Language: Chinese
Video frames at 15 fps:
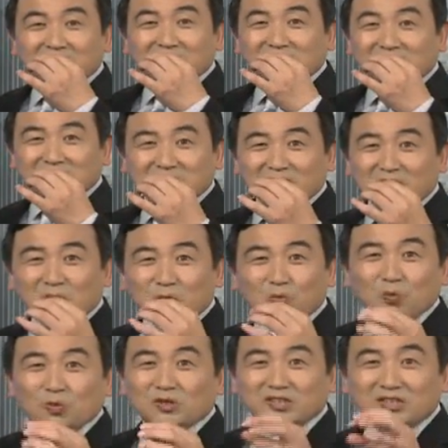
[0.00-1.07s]
这个
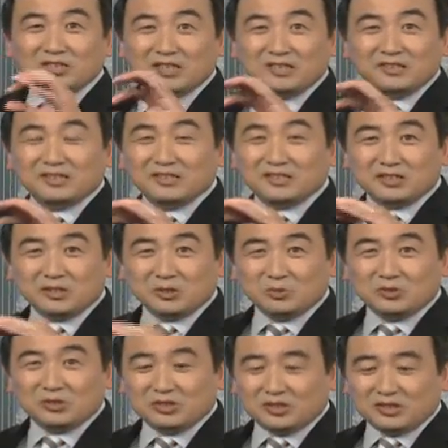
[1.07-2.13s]
活的人的手
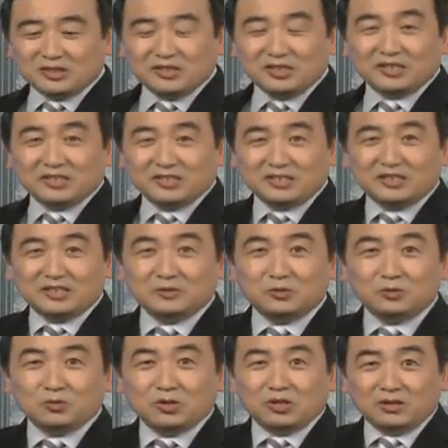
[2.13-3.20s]
指的那个经
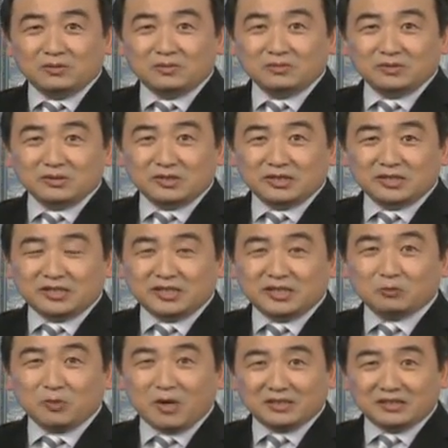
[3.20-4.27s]
络、血
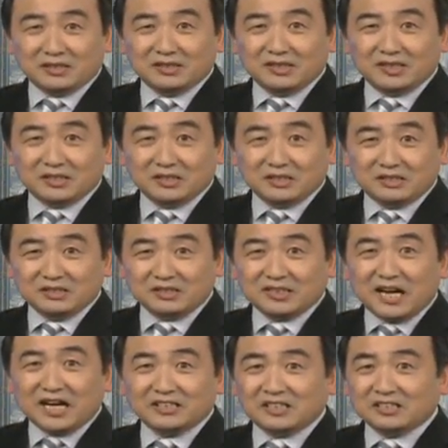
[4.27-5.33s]
管的那个
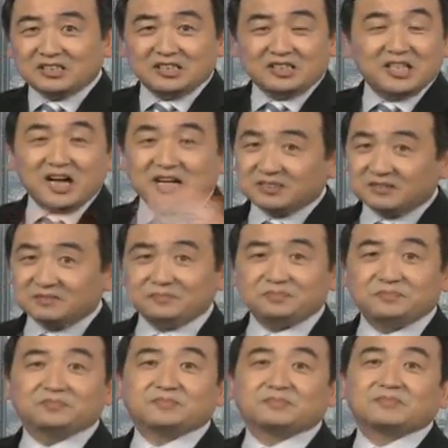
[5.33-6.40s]
概念是一样
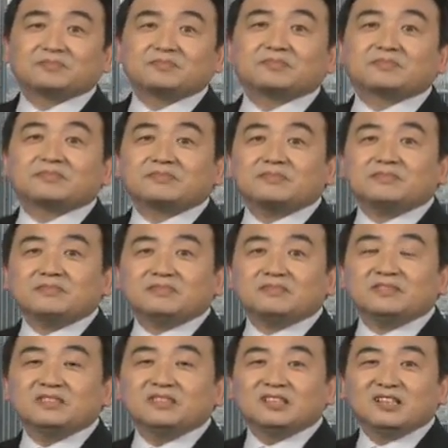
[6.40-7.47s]

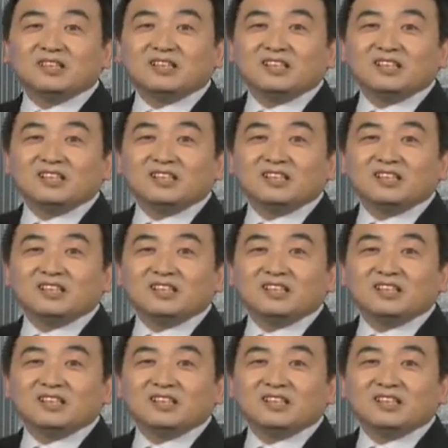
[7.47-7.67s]
的。